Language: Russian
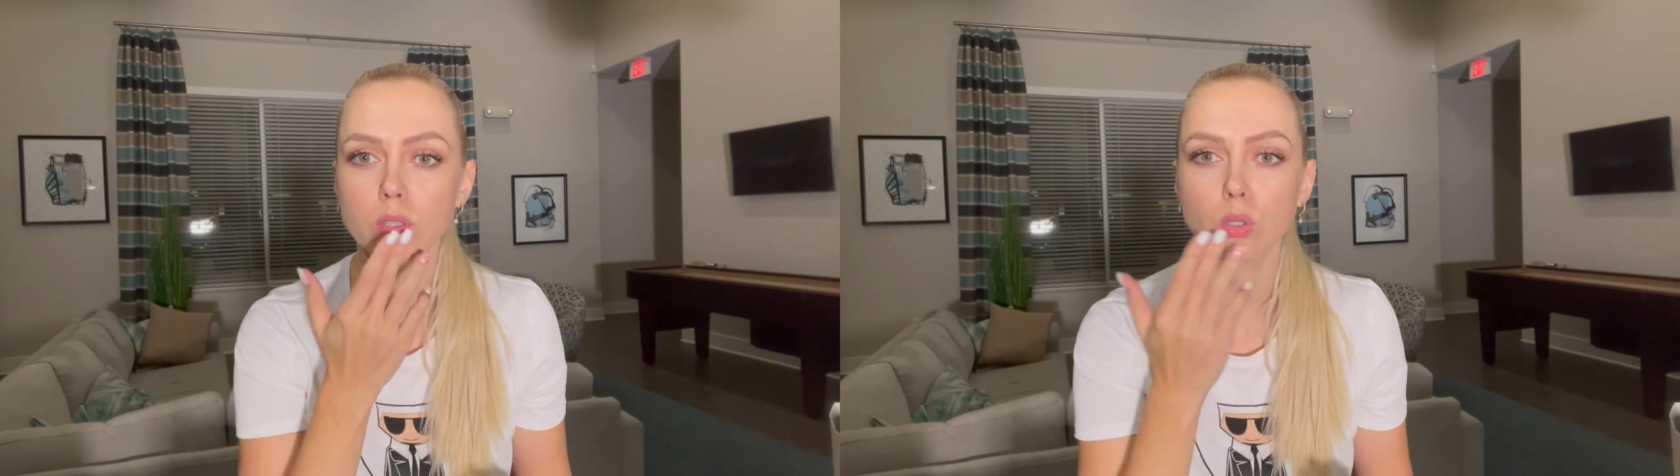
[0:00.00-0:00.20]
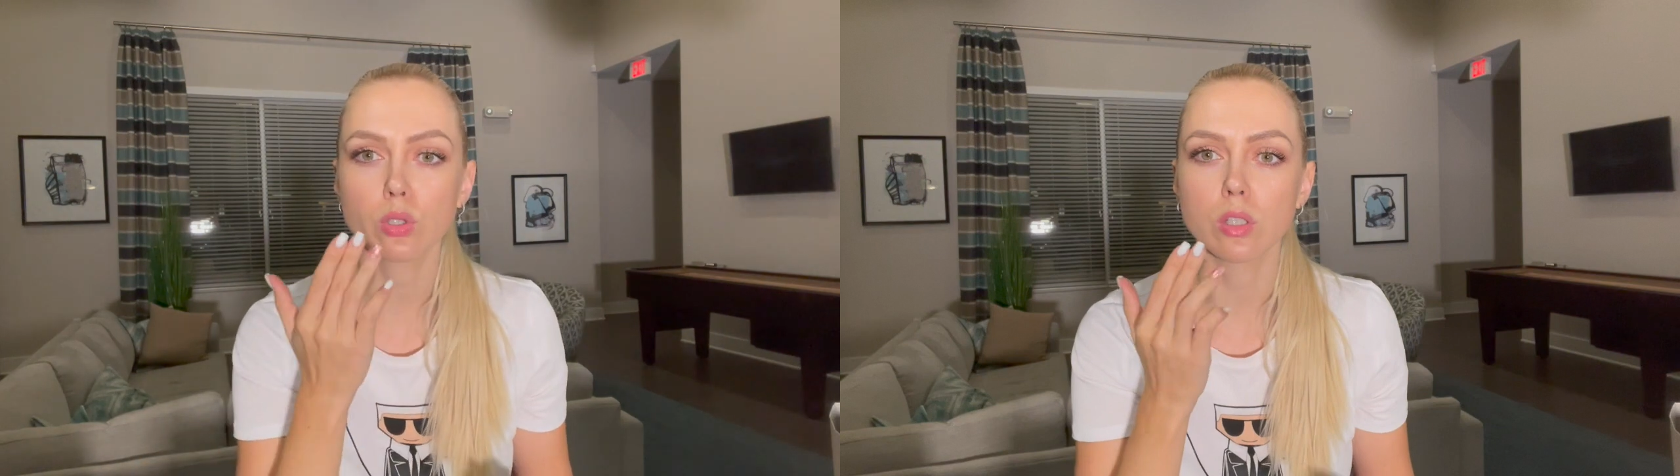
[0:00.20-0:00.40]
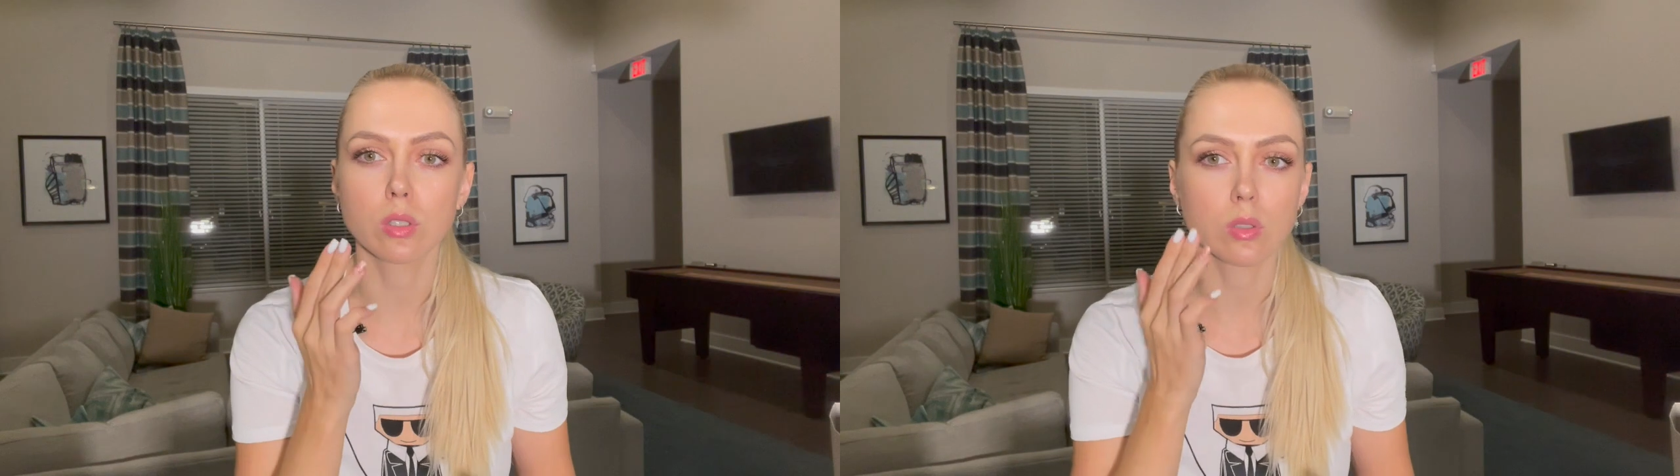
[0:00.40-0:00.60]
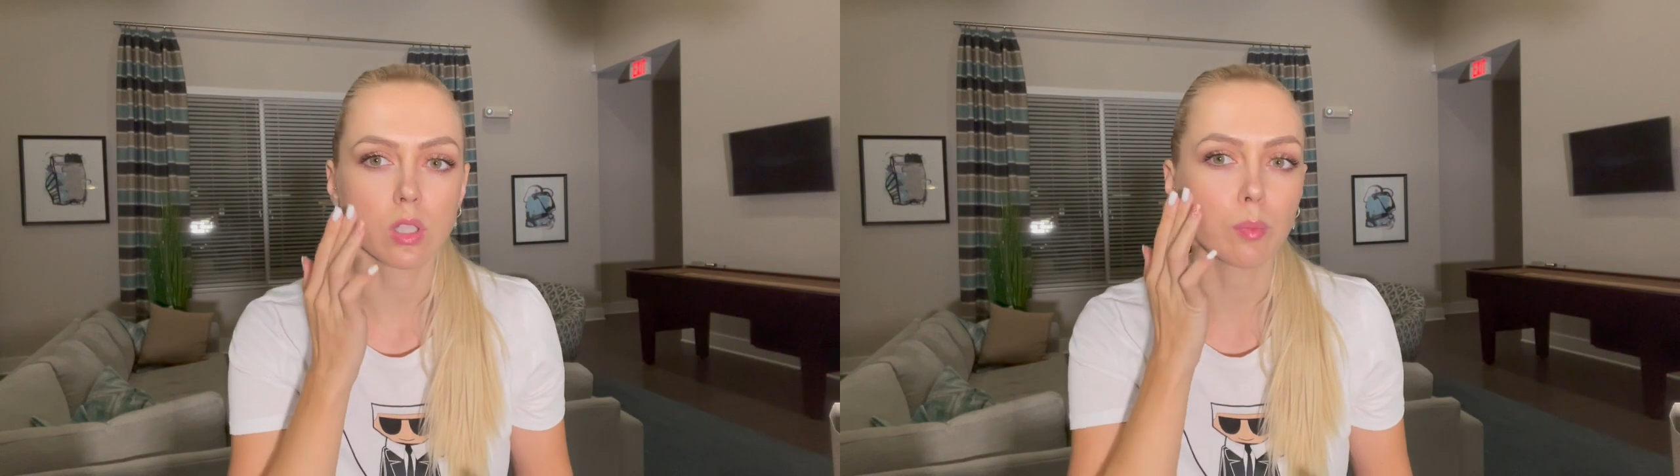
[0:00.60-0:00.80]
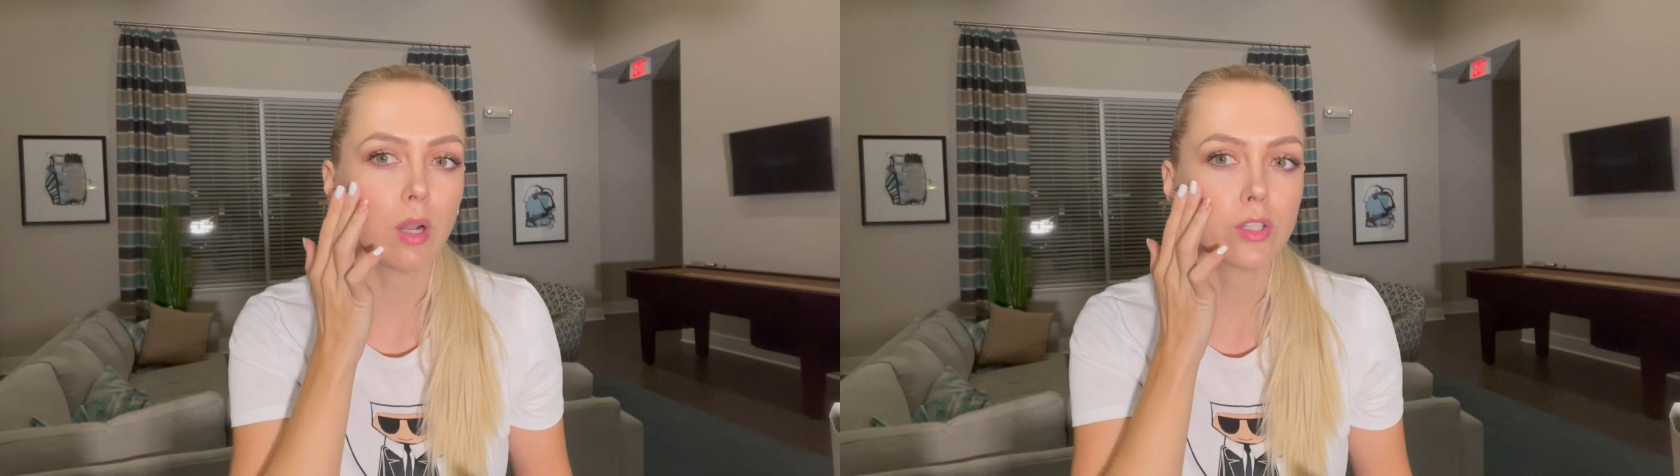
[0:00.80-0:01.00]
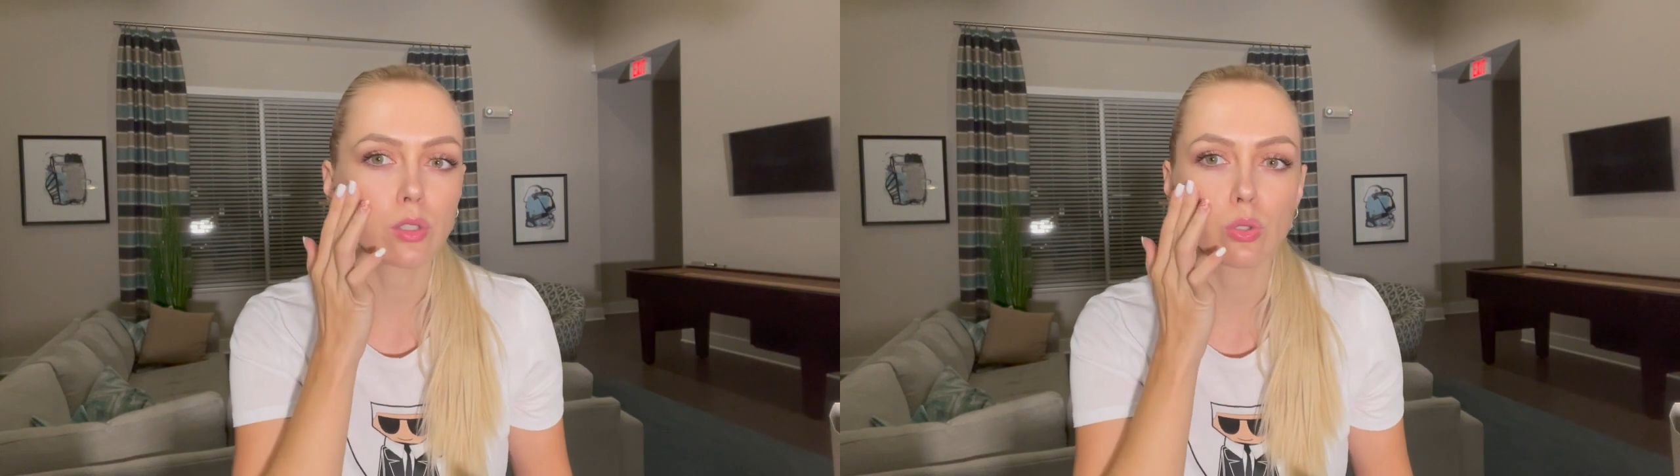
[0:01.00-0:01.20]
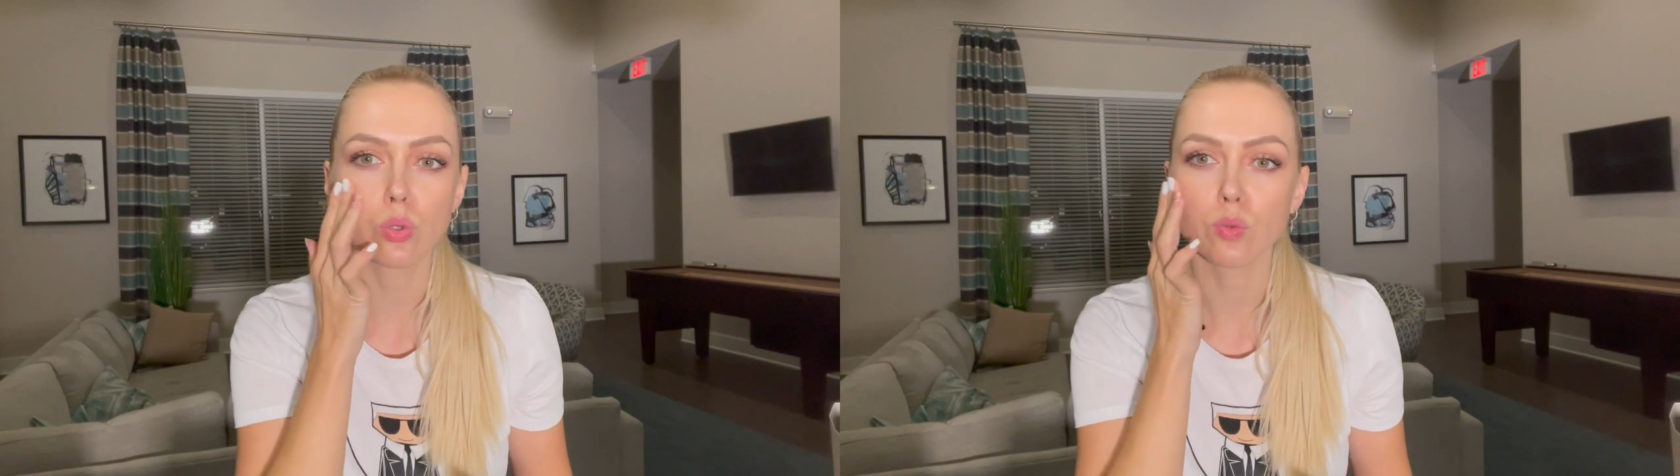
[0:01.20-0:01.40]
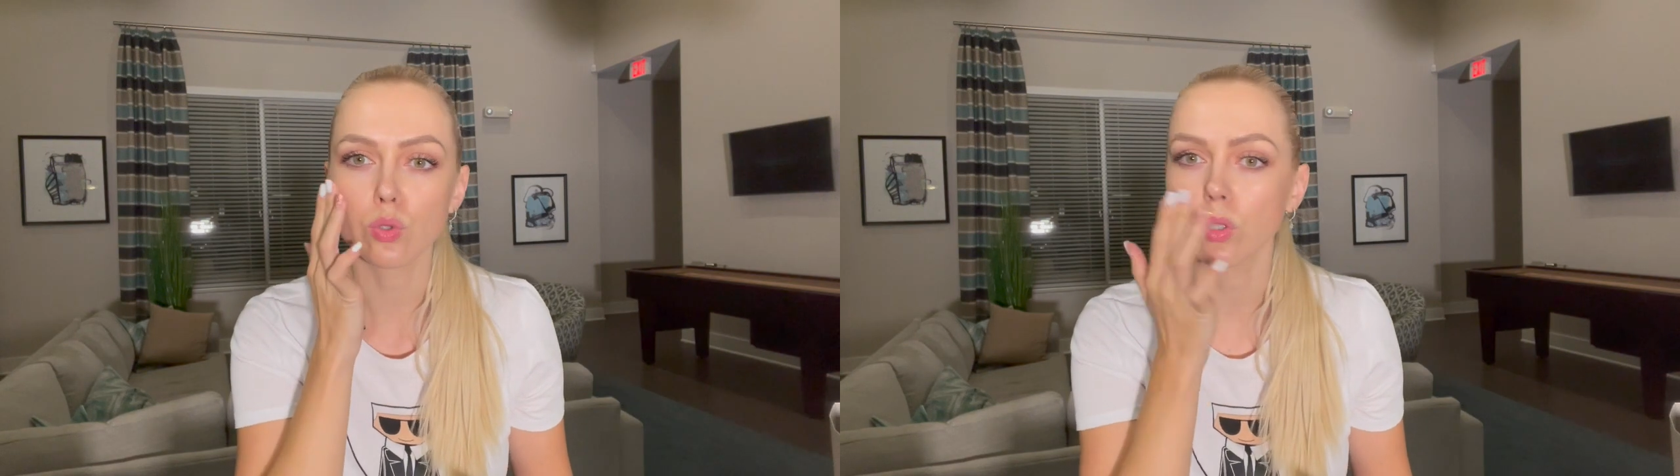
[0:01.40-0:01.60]
то, что остается на пальцах,
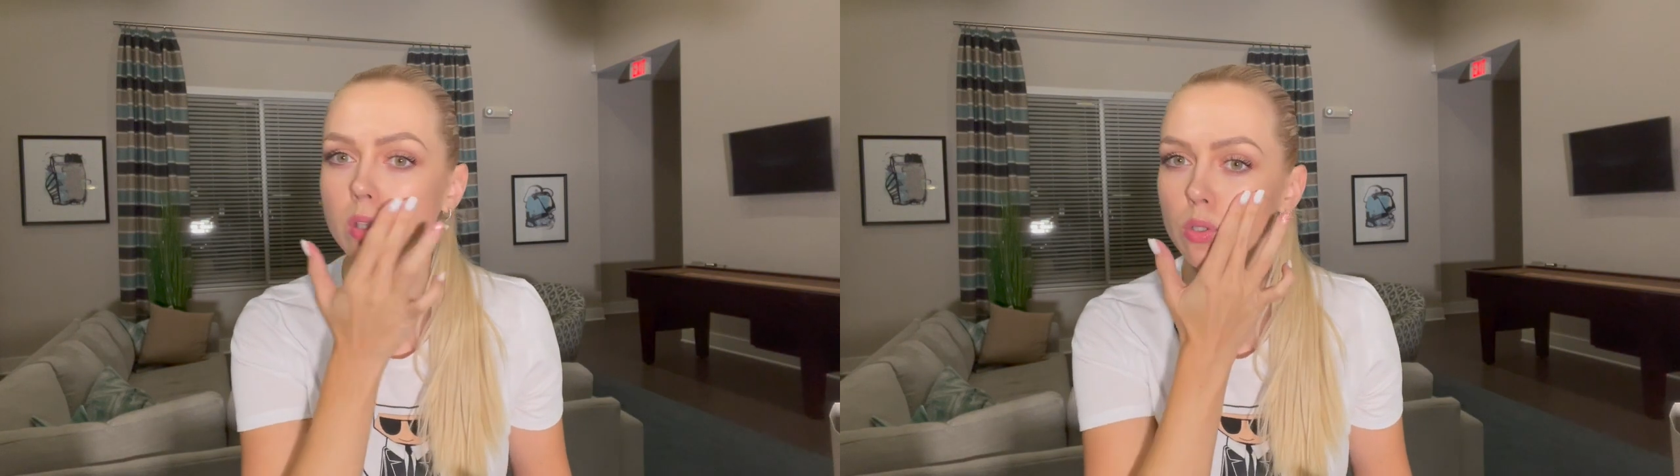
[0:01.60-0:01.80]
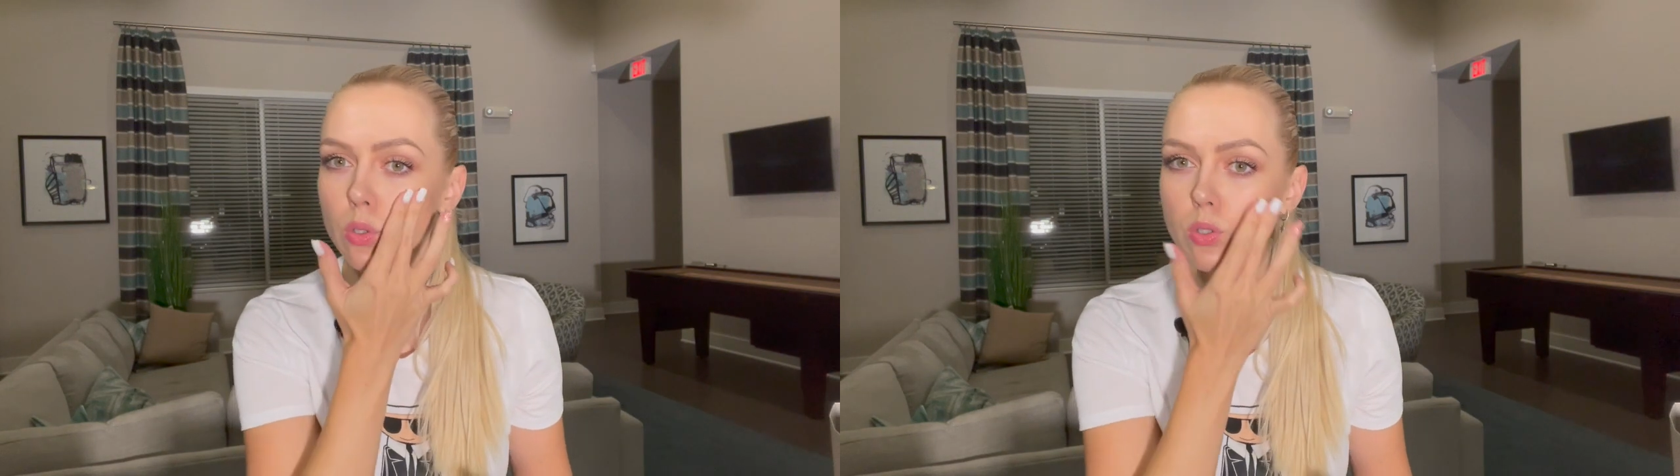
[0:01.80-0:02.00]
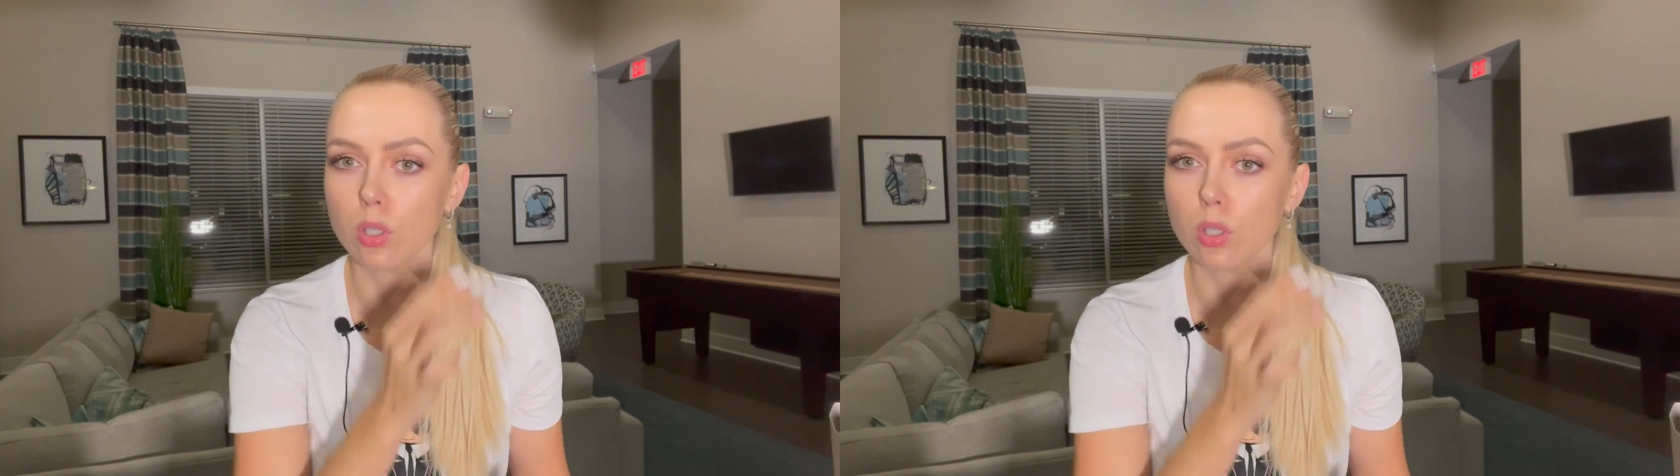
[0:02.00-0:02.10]
чуть-чуть вот сюда на щечки,